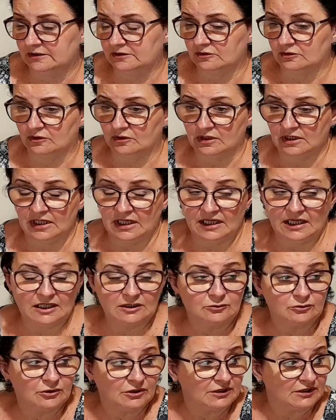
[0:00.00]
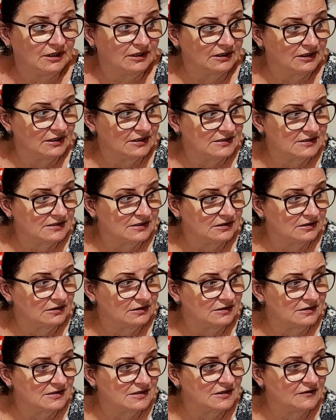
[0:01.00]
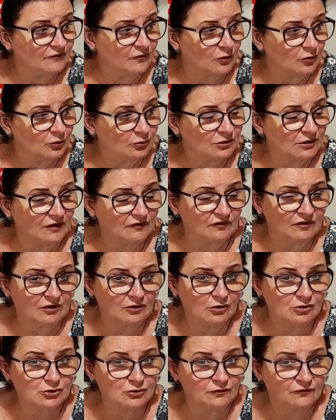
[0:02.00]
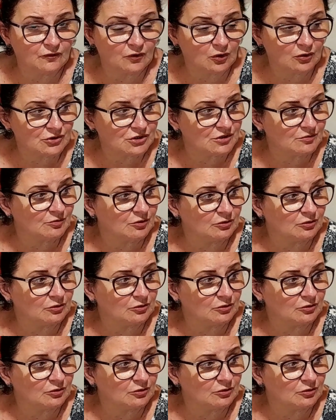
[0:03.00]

No, a tu jednak jest y, z dworu ta wilgoć tu wchodzi,